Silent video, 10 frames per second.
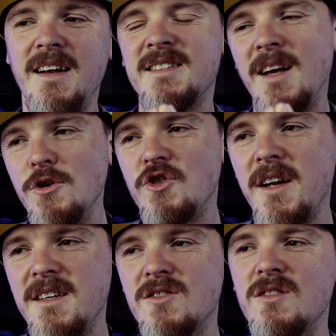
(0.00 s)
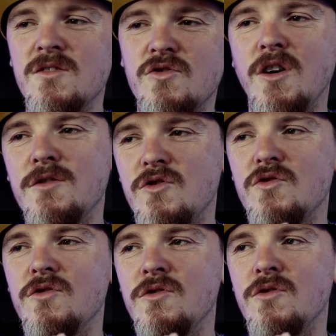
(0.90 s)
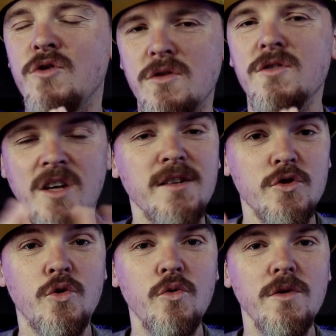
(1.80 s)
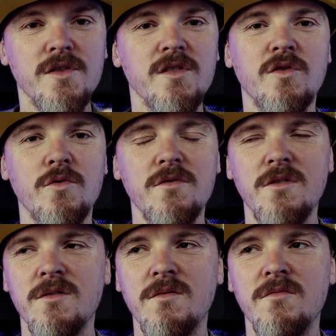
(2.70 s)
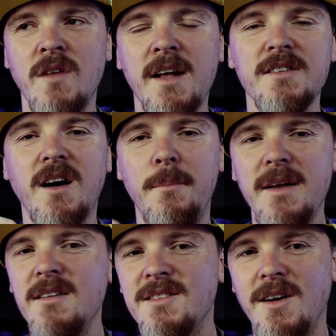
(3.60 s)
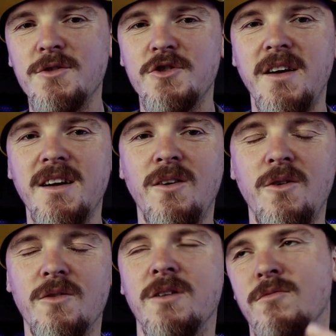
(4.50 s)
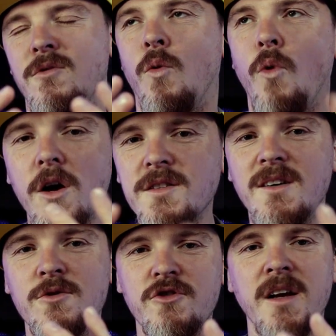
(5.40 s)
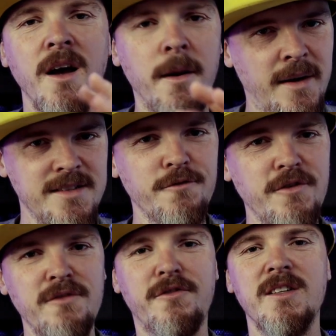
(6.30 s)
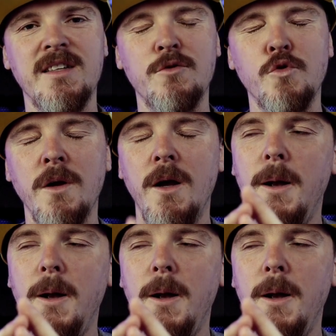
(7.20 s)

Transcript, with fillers: Der Soundtrack ist, ist, ganz, äh, ist ganz cool. Es ist so ein, ein härterer Metal-Soundtrack auch oder, oder Rock-Soundtrack. Passt auf jeden Fall sehr gut.